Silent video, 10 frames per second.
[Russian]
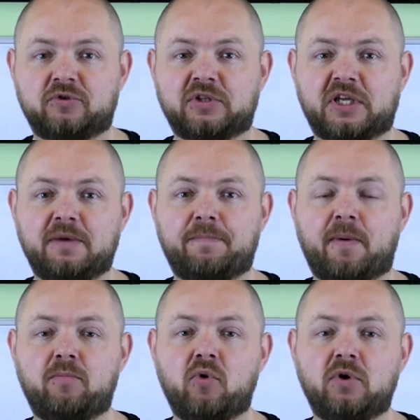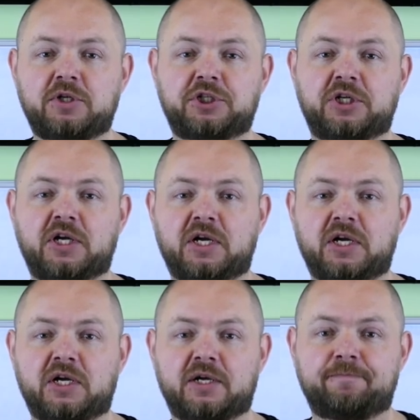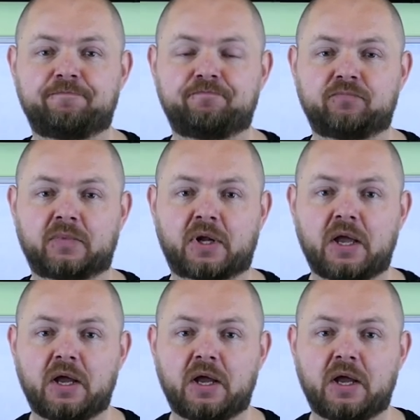все-таки побольше